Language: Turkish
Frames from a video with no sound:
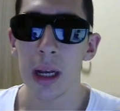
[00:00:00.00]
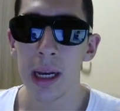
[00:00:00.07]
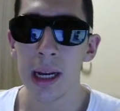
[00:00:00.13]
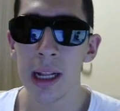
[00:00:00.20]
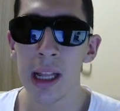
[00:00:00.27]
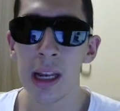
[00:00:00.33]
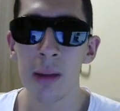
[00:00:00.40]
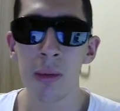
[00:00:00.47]

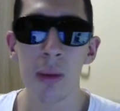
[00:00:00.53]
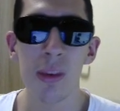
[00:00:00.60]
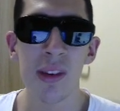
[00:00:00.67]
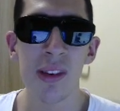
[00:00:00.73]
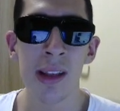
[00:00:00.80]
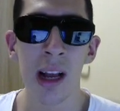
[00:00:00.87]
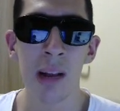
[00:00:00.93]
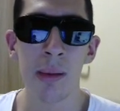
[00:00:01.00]
E, dediğim gibi
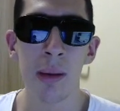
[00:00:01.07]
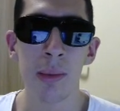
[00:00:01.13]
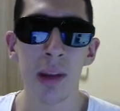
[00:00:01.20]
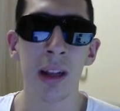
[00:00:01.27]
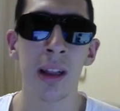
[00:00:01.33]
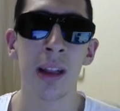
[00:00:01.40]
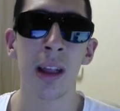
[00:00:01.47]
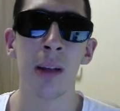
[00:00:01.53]
sizler benim
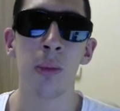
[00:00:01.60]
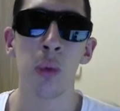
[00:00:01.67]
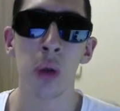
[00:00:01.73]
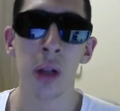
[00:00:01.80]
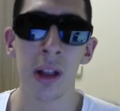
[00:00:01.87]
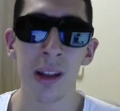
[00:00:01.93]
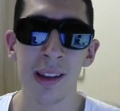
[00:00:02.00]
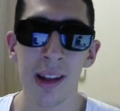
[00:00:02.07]
taktiklerimi
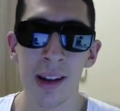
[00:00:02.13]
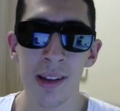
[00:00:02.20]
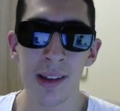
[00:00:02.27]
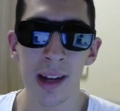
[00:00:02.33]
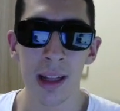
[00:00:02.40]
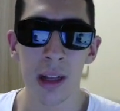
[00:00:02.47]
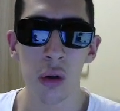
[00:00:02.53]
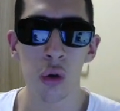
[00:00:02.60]
uyguladıysanız
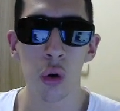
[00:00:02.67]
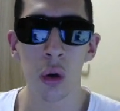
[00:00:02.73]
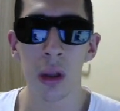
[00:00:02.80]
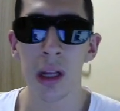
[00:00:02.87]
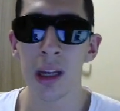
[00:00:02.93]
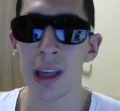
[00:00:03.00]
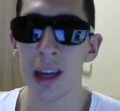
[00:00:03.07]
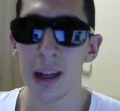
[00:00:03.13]
zaten
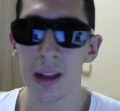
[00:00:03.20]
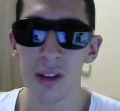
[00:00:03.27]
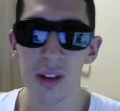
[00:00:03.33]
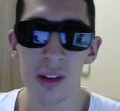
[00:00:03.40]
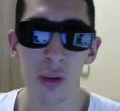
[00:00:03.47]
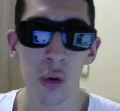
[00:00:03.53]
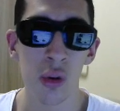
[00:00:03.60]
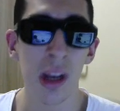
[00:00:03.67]
çoktan
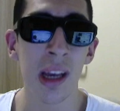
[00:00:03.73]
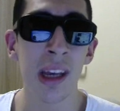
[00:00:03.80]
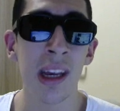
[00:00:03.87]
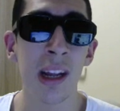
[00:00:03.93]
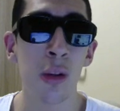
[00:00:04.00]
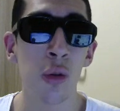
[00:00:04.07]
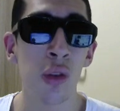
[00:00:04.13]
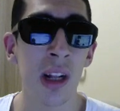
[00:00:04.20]
kardasınız. Özellikle
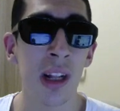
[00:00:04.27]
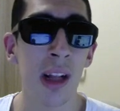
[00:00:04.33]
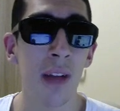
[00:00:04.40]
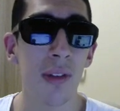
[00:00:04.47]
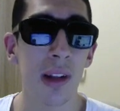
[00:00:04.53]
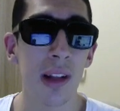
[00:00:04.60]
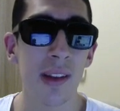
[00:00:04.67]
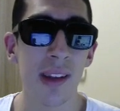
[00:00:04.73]
7 üzerinden
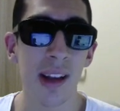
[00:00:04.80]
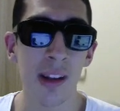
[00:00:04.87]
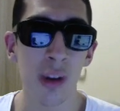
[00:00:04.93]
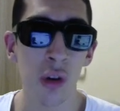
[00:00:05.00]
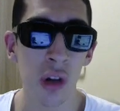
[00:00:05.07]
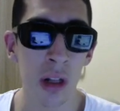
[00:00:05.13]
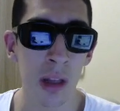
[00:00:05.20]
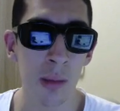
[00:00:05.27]
falan
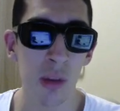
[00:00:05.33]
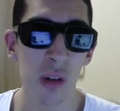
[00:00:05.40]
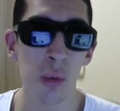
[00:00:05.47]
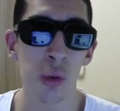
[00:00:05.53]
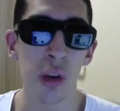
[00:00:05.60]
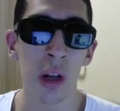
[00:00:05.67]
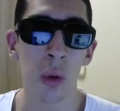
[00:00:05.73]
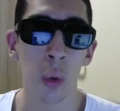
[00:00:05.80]
83 alın demiştim.
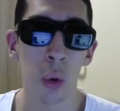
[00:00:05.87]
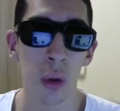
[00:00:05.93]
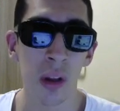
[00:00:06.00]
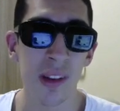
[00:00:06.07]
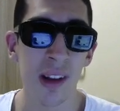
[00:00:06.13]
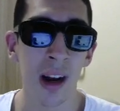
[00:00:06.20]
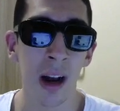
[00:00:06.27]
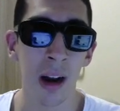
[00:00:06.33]
Özellikle orta
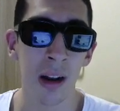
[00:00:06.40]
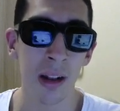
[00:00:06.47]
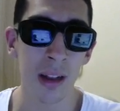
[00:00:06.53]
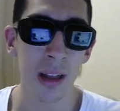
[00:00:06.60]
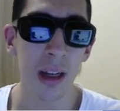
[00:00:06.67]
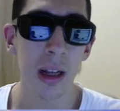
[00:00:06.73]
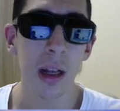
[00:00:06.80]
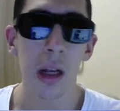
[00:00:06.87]
saha ağırlıklı.